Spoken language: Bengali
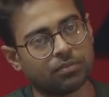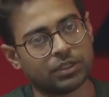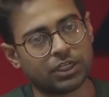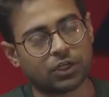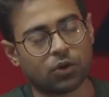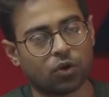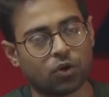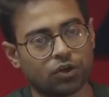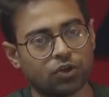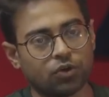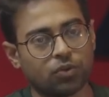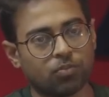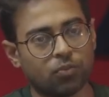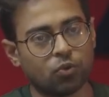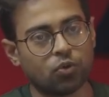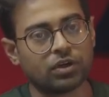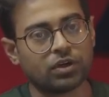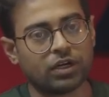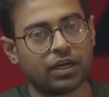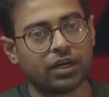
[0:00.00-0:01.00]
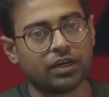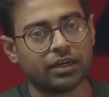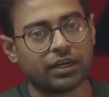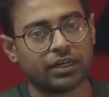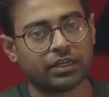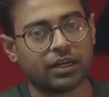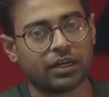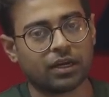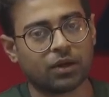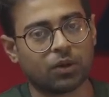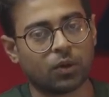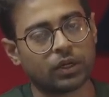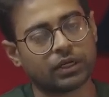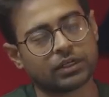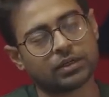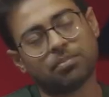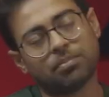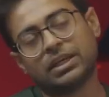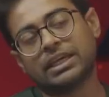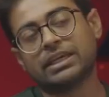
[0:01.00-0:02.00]
ঠিক অডিও বুক না এটা
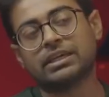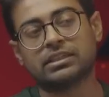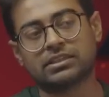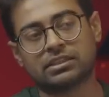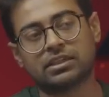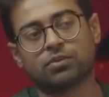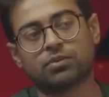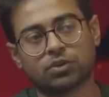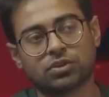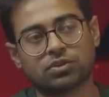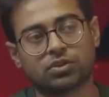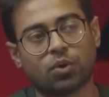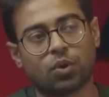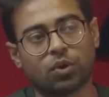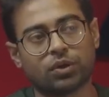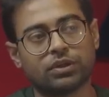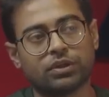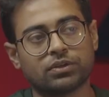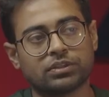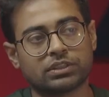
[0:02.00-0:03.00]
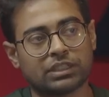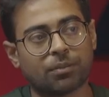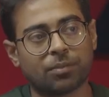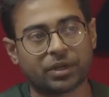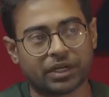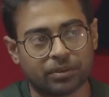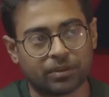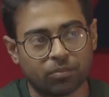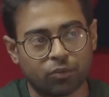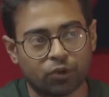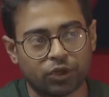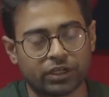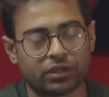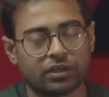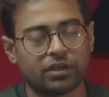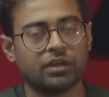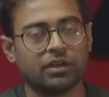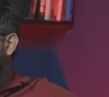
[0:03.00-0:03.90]
অনেকটা ব্লিঙ্কিস্টের মতো সো অডিও সামারি বইয়ের